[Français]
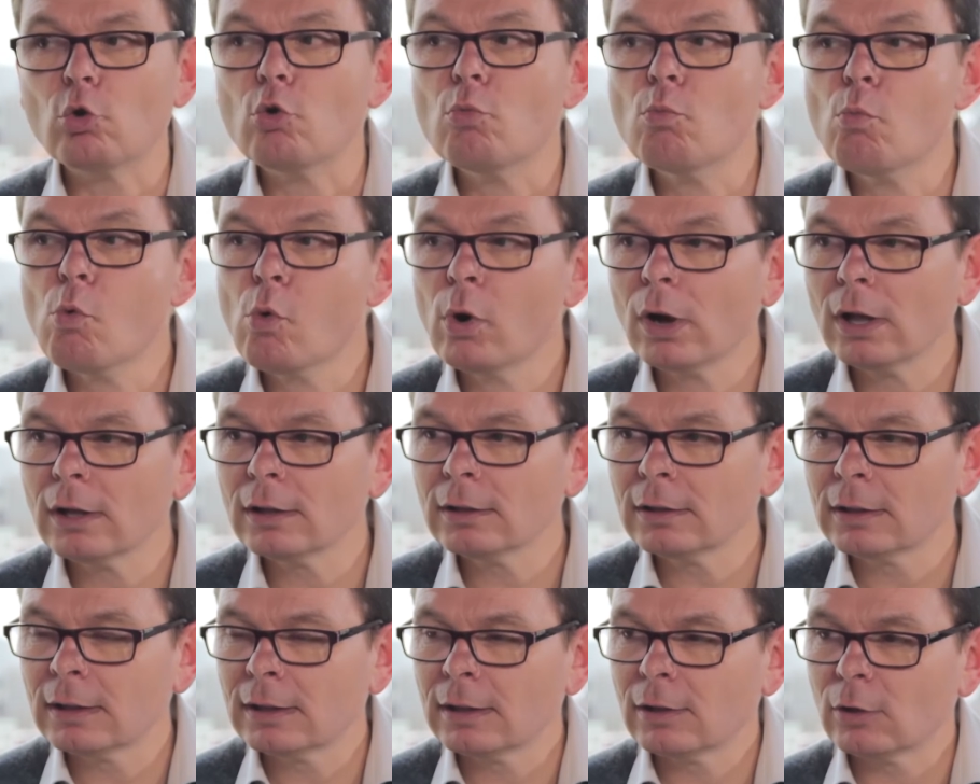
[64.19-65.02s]
moins
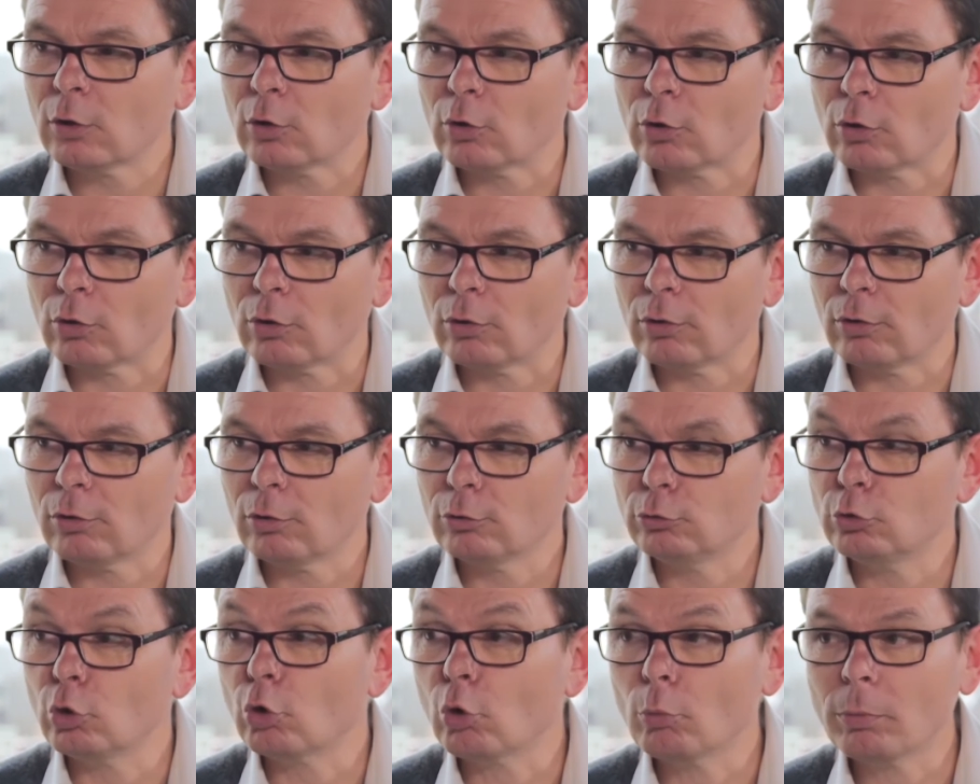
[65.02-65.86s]
euh,
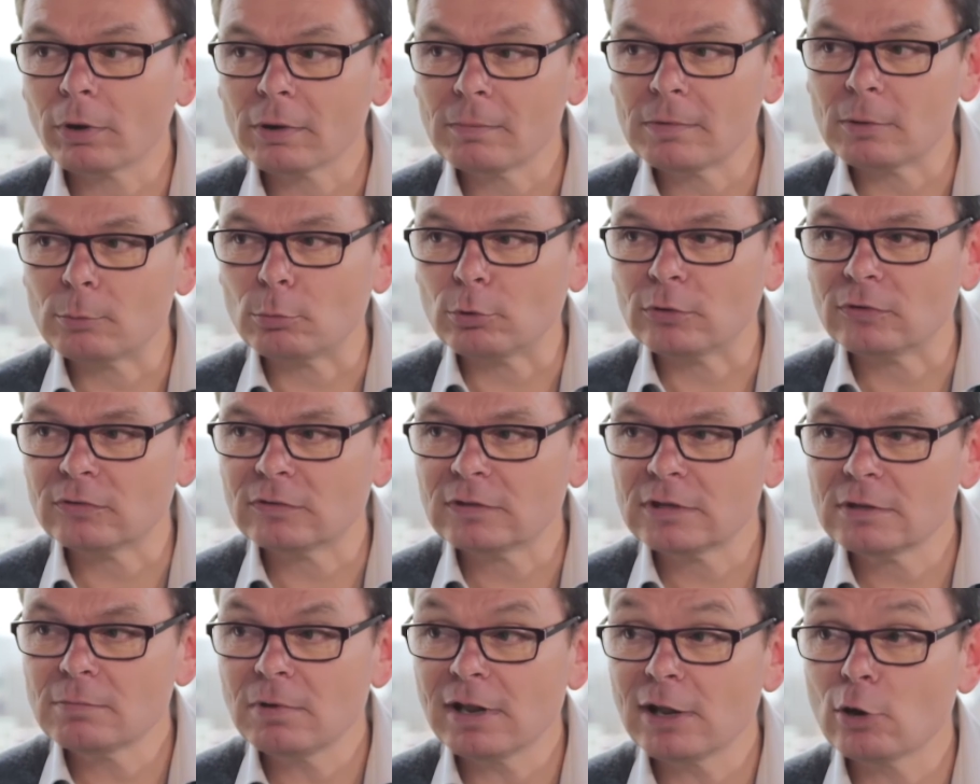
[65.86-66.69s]
de comprimés
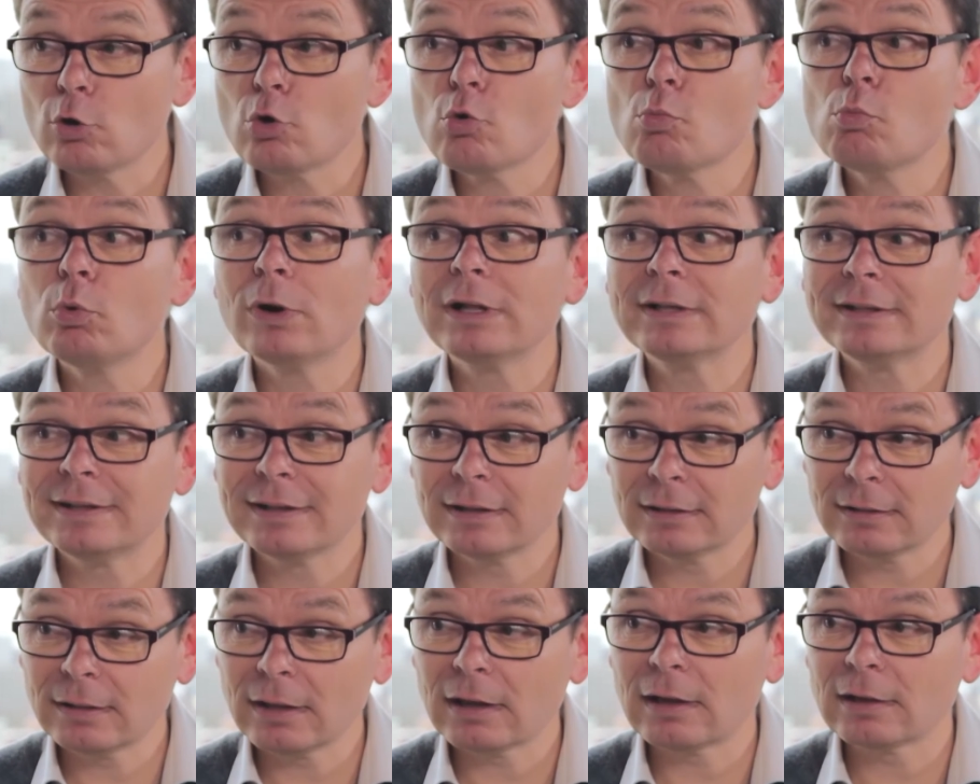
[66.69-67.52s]
possible et le moins
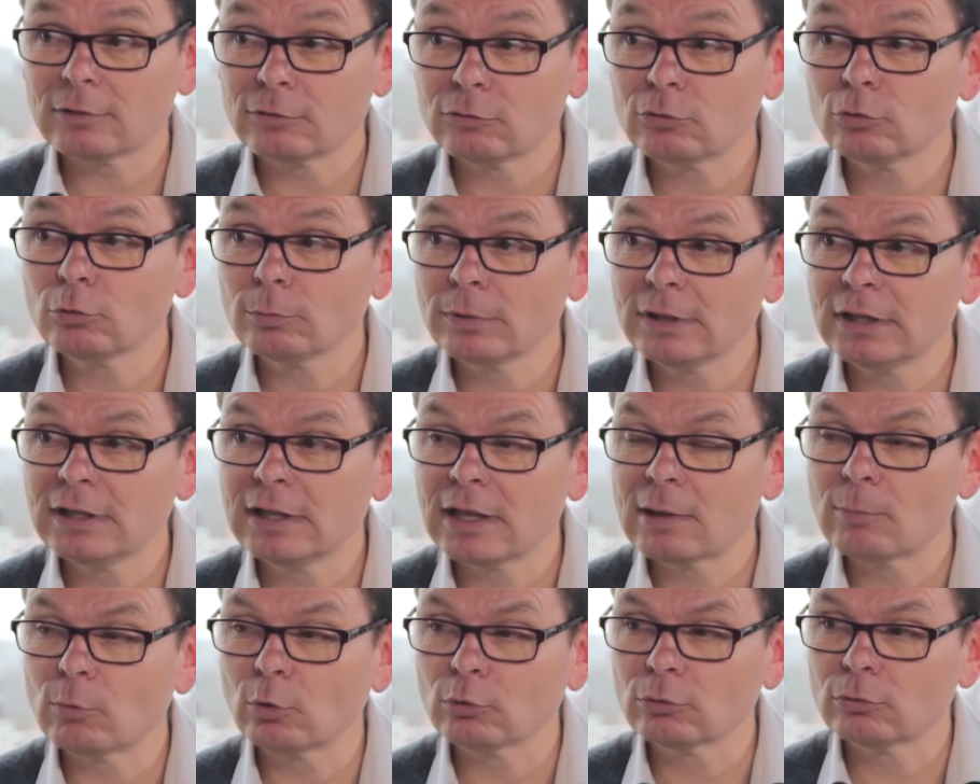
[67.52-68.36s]
d'interactions
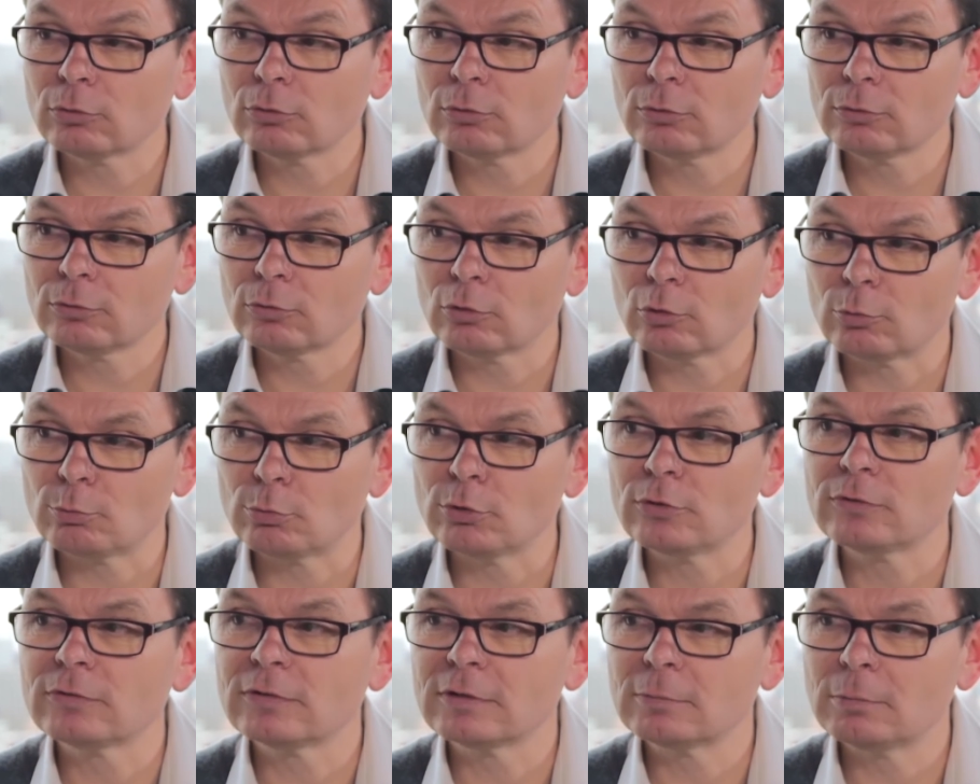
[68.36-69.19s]
médicamenteuses euh,
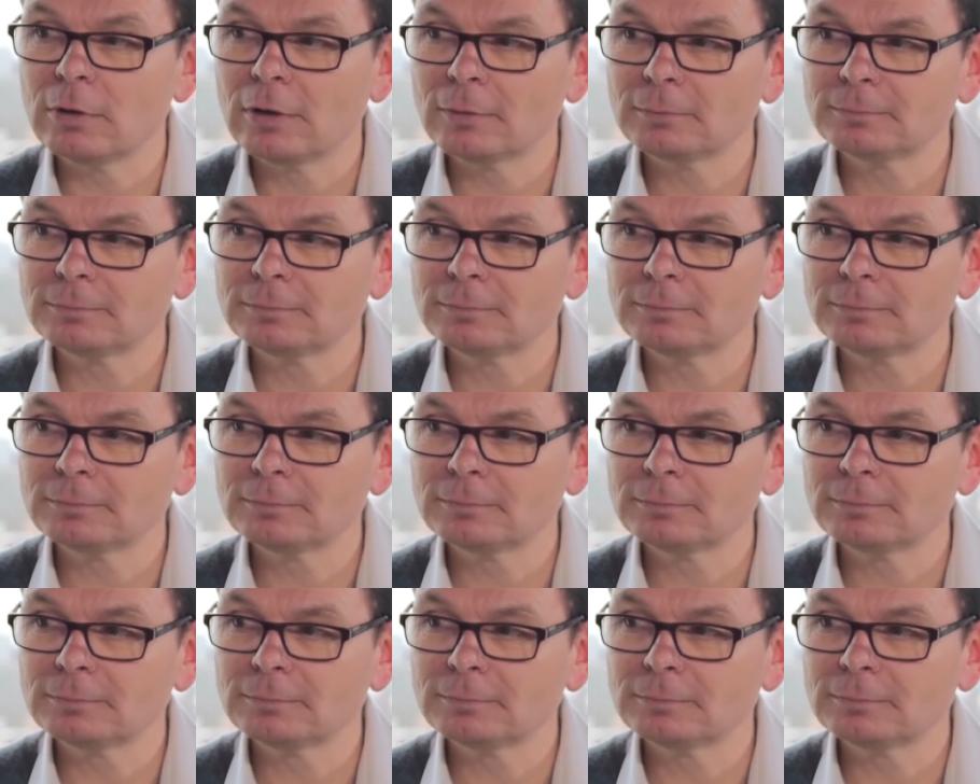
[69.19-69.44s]
possibles.